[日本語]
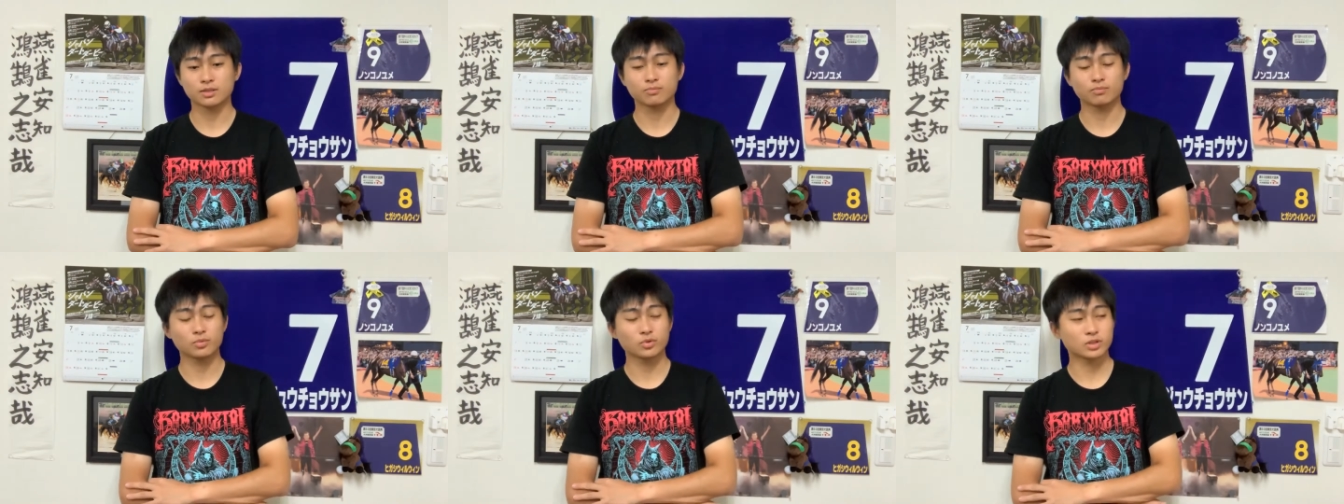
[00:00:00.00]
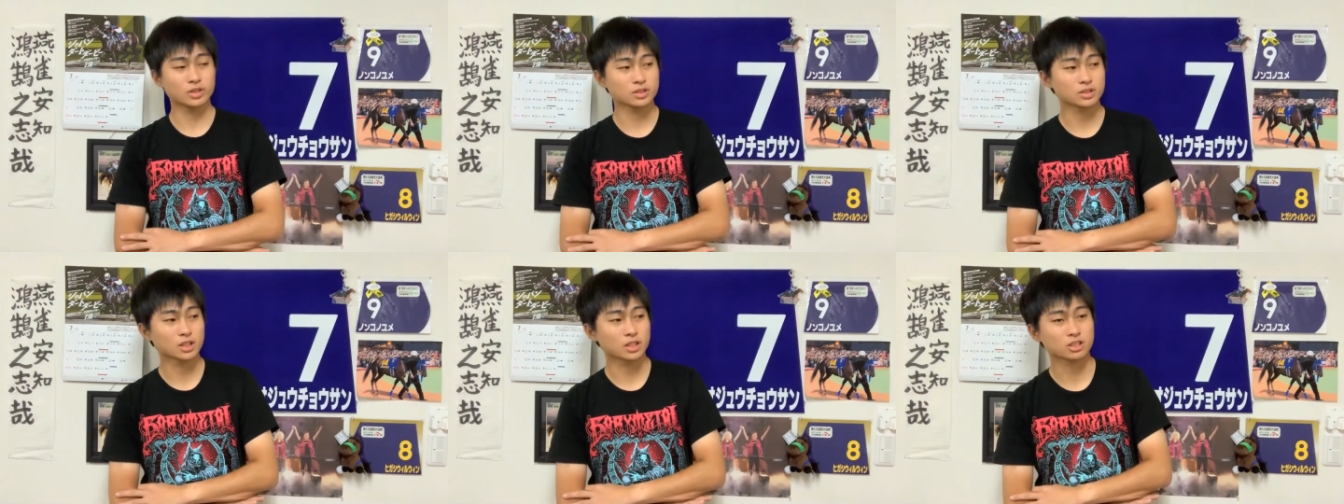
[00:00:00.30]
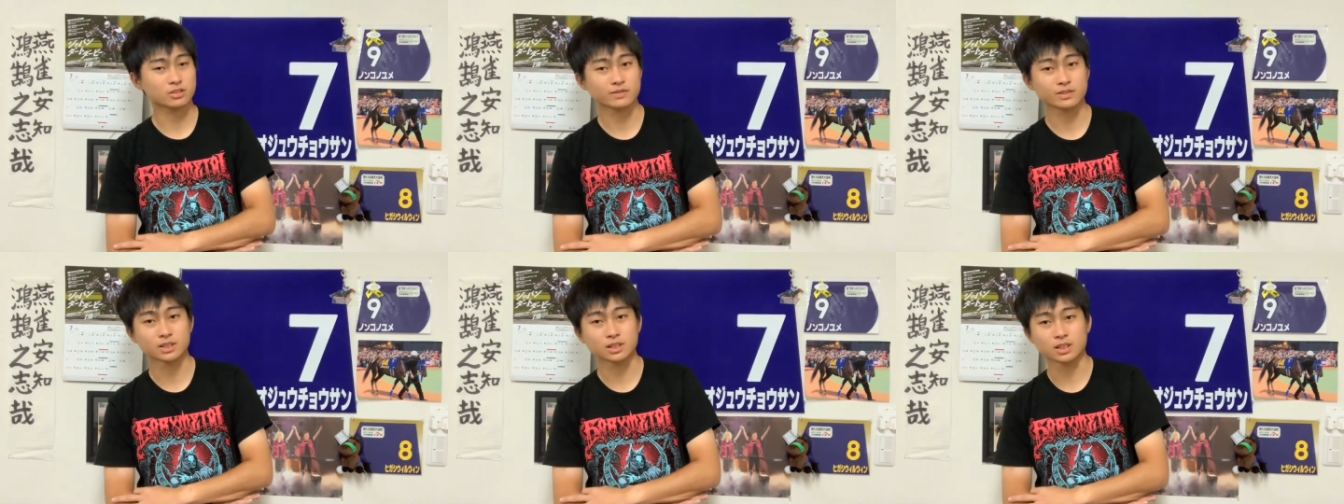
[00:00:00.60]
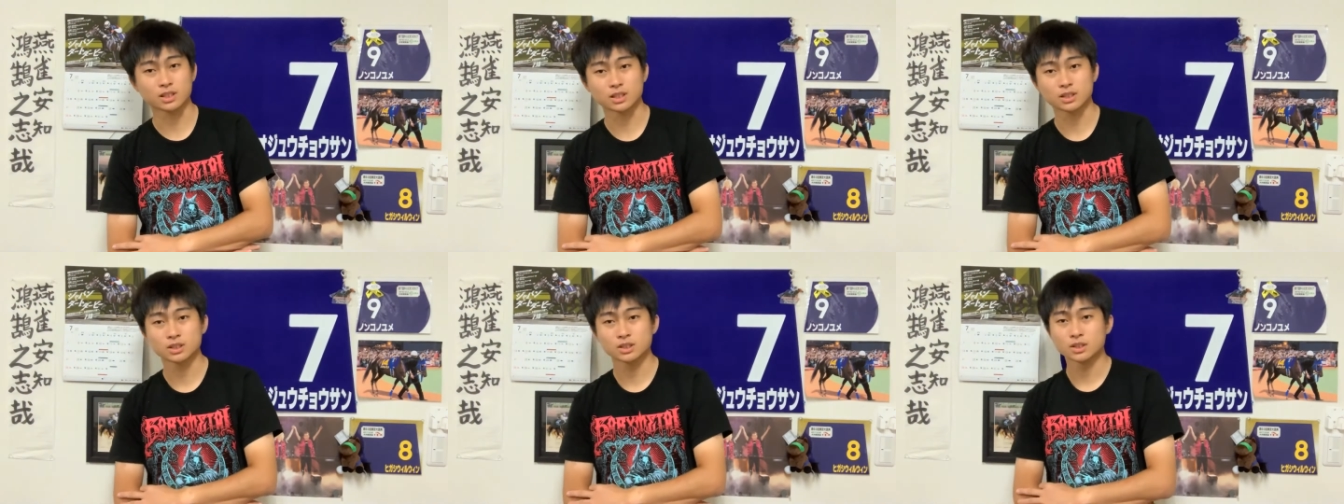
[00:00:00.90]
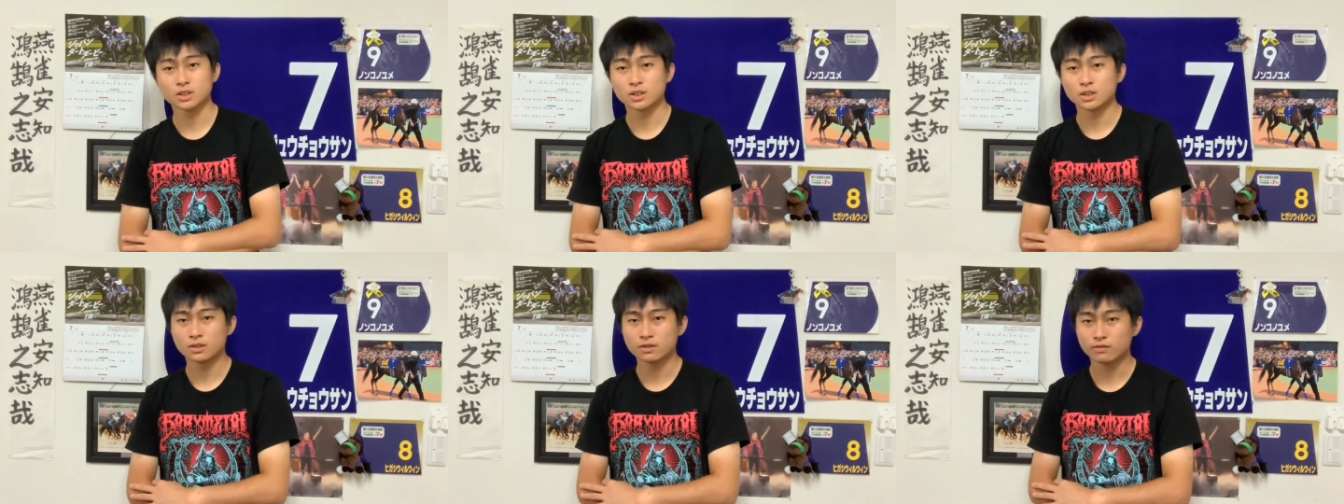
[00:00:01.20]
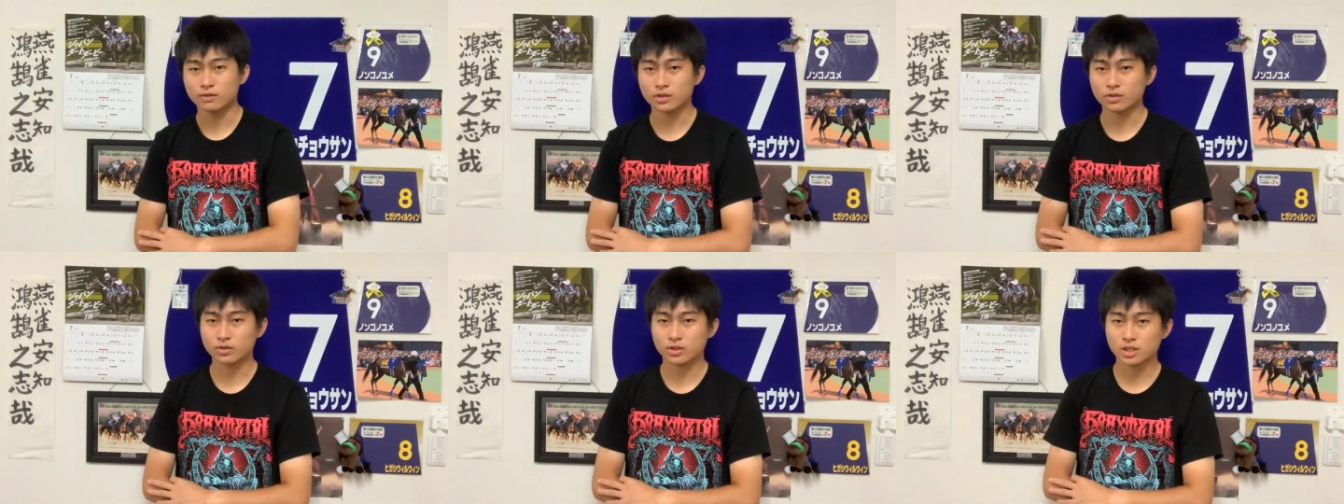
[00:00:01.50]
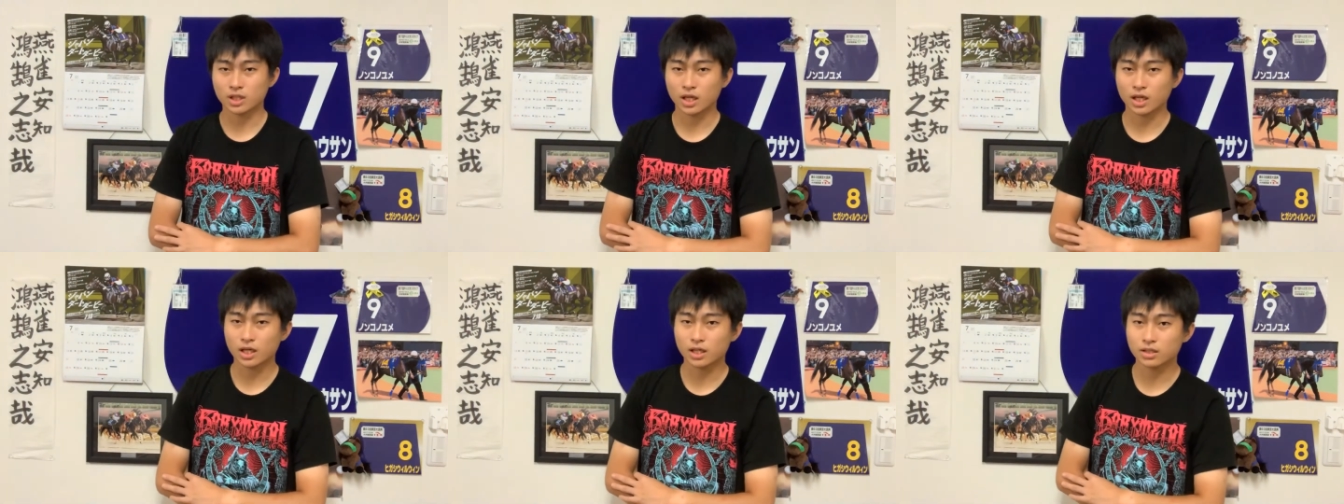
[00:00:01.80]
本列高島さん、割と
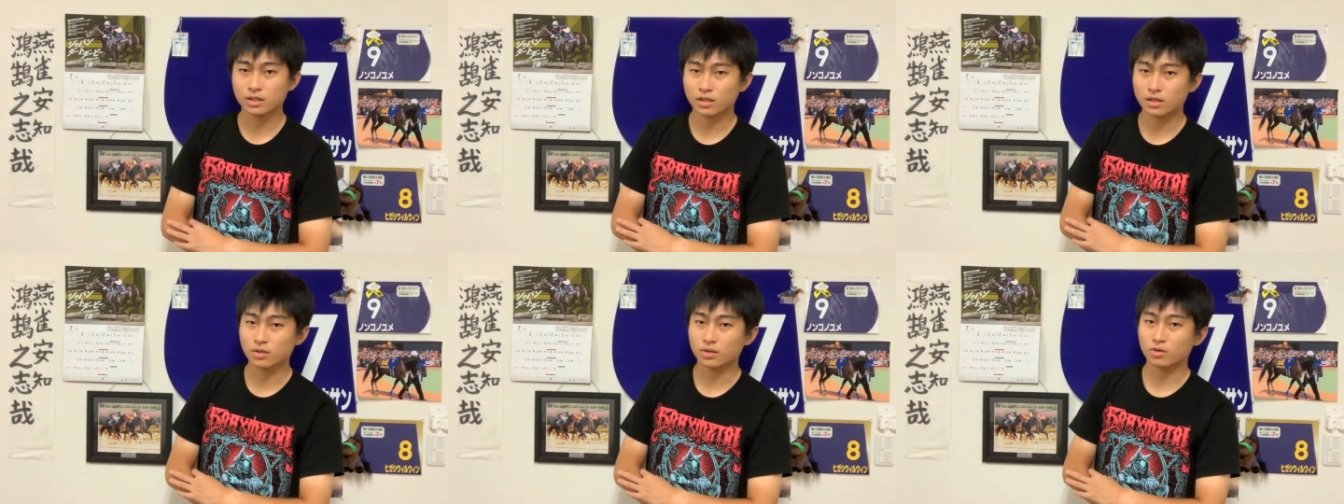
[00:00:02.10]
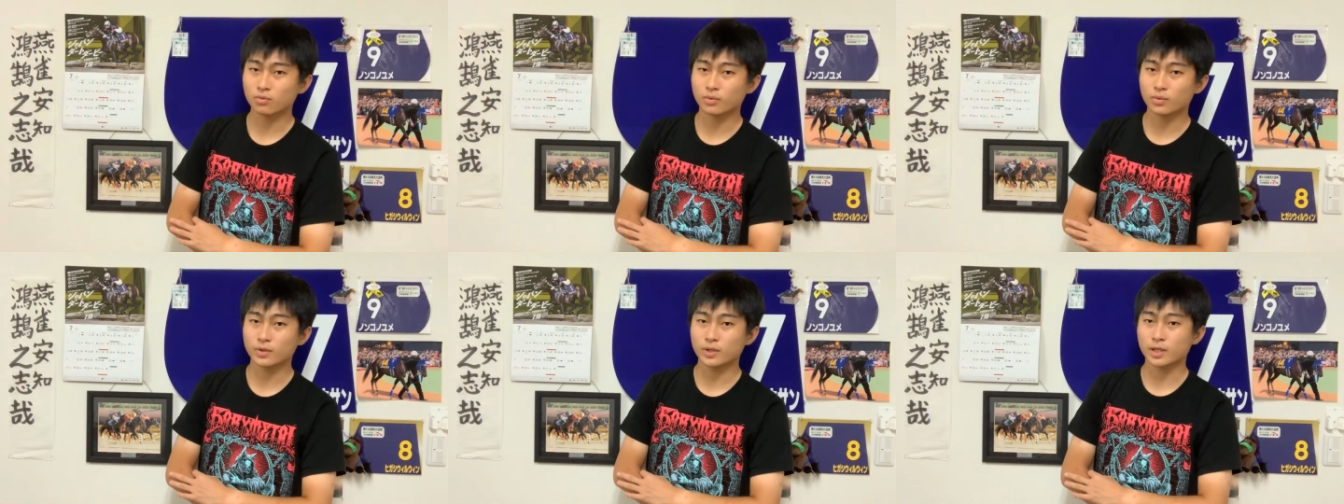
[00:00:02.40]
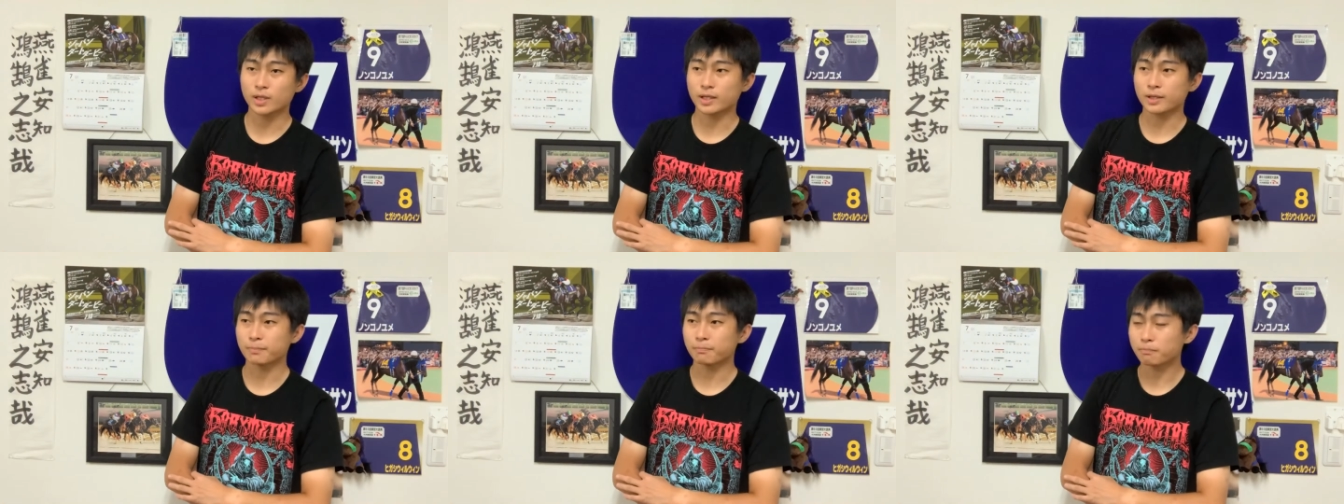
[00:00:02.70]
気合い入ってると思うんでね、